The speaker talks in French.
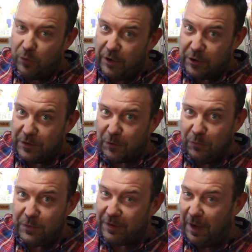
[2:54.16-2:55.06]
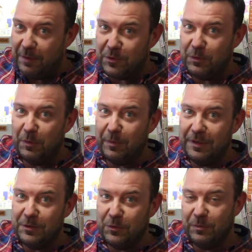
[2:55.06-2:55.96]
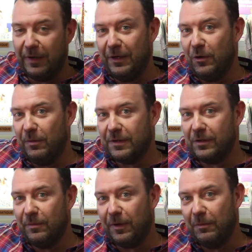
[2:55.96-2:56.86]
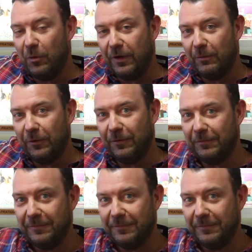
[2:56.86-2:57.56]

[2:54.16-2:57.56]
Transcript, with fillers: venez à Jasseron, vous serez absolument pas déçus, par les commerçants et par les Pokémon.